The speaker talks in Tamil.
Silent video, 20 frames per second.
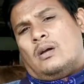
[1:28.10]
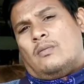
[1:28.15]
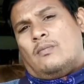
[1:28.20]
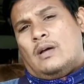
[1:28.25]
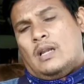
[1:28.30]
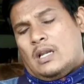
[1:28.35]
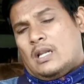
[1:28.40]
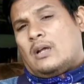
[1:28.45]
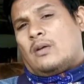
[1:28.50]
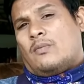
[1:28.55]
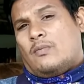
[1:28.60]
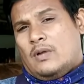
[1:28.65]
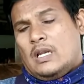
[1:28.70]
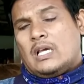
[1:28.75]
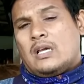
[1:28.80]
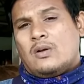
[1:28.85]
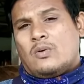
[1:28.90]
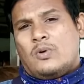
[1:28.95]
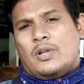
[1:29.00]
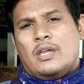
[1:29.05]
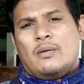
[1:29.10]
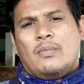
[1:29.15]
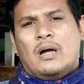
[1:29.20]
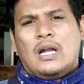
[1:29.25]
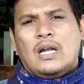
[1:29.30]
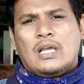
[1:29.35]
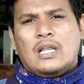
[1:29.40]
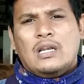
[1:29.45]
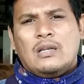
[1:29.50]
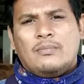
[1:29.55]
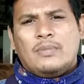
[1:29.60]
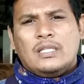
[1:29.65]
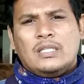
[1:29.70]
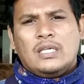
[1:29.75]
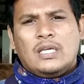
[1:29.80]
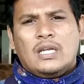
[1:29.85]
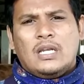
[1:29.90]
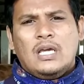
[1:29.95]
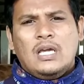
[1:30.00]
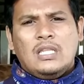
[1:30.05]
வள வளர்க்கக்கூடிய மாடுகள்னு
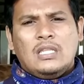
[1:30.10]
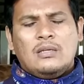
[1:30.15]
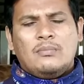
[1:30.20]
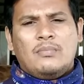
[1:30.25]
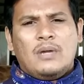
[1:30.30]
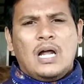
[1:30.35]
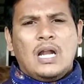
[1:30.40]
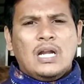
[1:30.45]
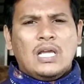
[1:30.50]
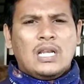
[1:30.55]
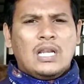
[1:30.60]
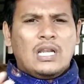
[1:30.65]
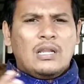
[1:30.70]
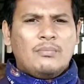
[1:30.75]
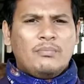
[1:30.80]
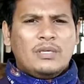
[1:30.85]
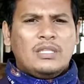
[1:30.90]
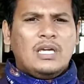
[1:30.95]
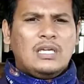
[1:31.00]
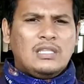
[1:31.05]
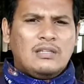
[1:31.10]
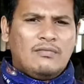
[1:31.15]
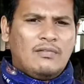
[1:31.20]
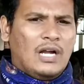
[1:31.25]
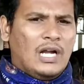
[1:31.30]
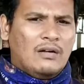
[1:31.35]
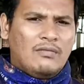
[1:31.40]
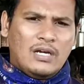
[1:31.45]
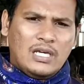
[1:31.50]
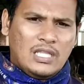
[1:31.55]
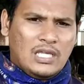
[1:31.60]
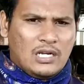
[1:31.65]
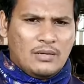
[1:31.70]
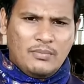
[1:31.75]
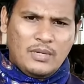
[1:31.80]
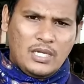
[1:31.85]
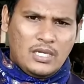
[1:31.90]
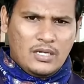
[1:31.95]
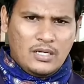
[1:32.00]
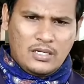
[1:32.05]
பார்த்தீங்கன்னா அந்த மாடுகளை நம்பி தான் அந்த
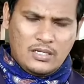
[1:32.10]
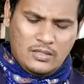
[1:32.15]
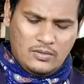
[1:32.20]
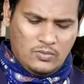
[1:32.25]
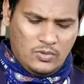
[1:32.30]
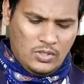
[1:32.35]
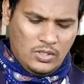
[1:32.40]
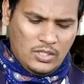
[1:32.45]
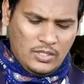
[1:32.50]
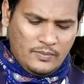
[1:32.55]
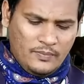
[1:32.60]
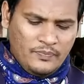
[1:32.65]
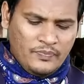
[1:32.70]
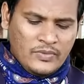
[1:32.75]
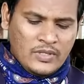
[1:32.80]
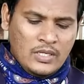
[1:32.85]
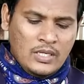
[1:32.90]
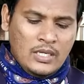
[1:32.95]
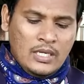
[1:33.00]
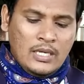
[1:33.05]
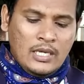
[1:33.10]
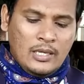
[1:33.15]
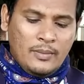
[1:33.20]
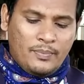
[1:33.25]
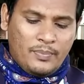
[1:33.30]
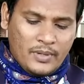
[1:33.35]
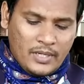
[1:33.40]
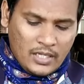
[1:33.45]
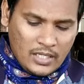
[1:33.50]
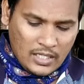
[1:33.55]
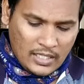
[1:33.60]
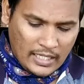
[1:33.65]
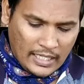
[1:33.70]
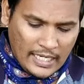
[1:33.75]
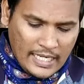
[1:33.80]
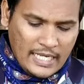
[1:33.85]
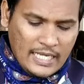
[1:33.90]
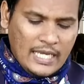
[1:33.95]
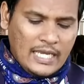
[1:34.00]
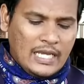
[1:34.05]
வாழ்வாதாரமே இருக்கு ஒன்று இப்போ
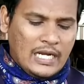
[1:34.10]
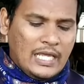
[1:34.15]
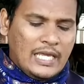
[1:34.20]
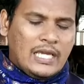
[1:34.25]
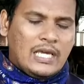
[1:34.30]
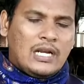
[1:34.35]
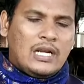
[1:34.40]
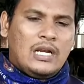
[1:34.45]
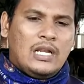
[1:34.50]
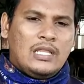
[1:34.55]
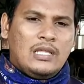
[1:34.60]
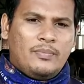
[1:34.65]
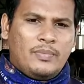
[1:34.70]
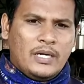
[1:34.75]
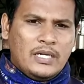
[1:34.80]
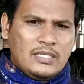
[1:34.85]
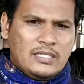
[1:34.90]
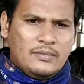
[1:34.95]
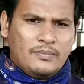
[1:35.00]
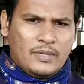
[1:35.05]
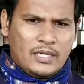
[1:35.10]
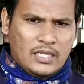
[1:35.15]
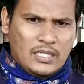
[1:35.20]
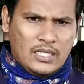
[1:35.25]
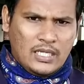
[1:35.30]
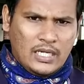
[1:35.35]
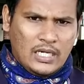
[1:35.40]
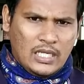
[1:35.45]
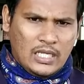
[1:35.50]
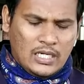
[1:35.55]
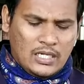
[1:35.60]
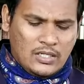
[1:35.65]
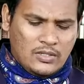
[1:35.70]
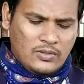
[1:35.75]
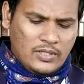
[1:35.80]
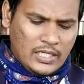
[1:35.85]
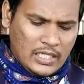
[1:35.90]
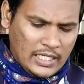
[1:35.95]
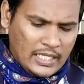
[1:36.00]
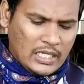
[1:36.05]
நிறைய இளைஞர்கள் அதாவது படித்த பட்டதாரிகளாக
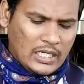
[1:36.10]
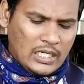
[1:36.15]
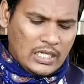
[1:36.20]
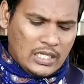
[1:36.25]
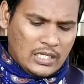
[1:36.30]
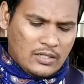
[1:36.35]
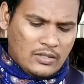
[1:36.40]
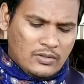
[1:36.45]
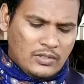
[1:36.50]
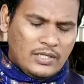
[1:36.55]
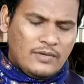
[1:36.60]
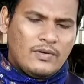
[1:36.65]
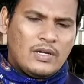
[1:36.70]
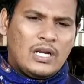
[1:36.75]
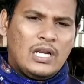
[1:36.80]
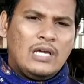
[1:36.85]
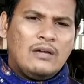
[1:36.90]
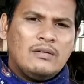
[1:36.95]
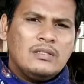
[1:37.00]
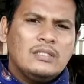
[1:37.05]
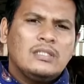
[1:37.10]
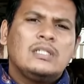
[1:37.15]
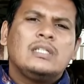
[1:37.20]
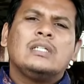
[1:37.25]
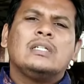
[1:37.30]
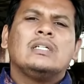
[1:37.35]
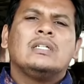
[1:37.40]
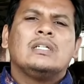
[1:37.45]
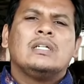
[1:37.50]
இருக்கட்டும் இளைஞர்களாக இருக்கட்டும் இவங்கெல்லாம் வந்துட்டு